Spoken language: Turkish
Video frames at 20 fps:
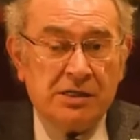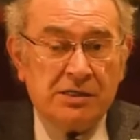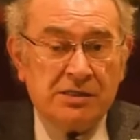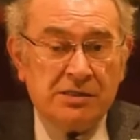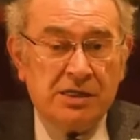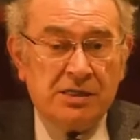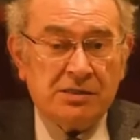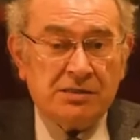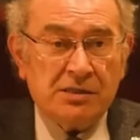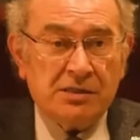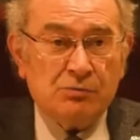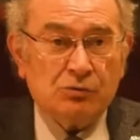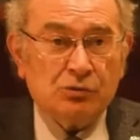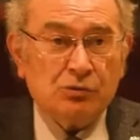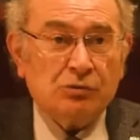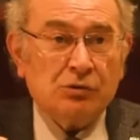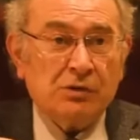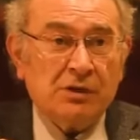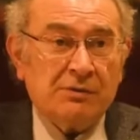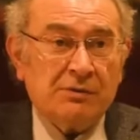Hayır dersen
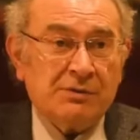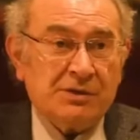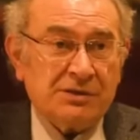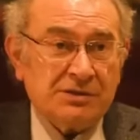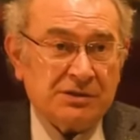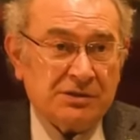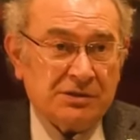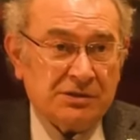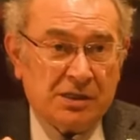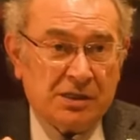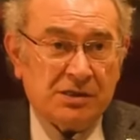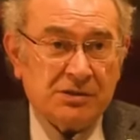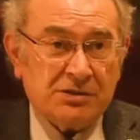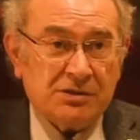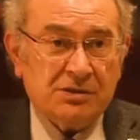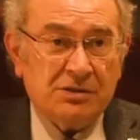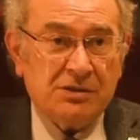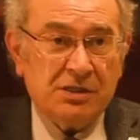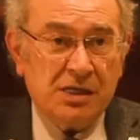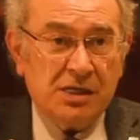mutlu olamazsın
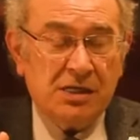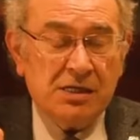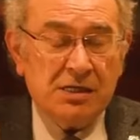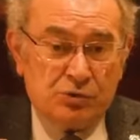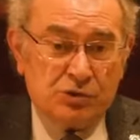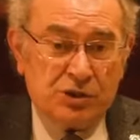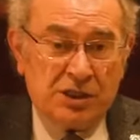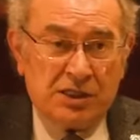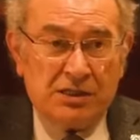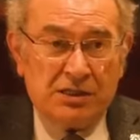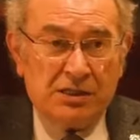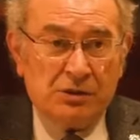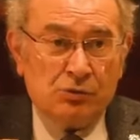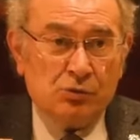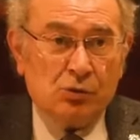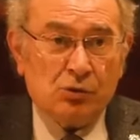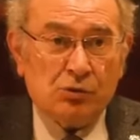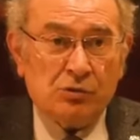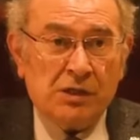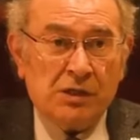tarzında bu
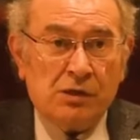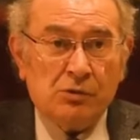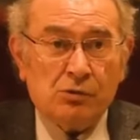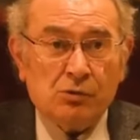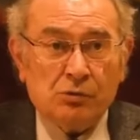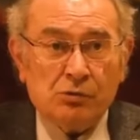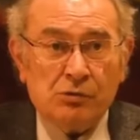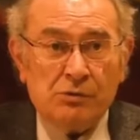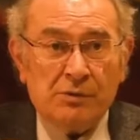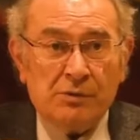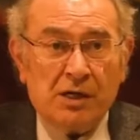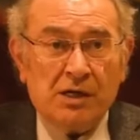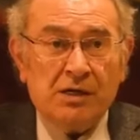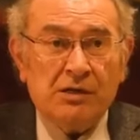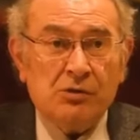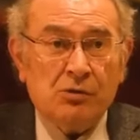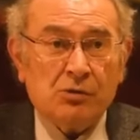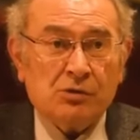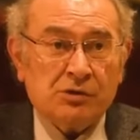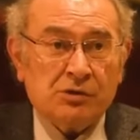şekilde doğruların olduğu bir
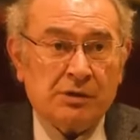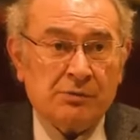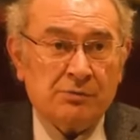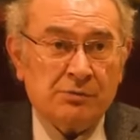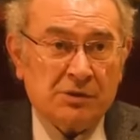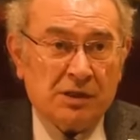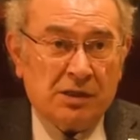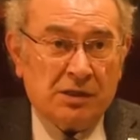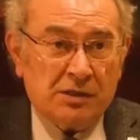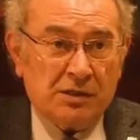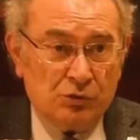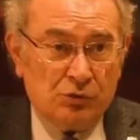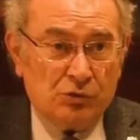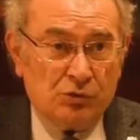aile ortamında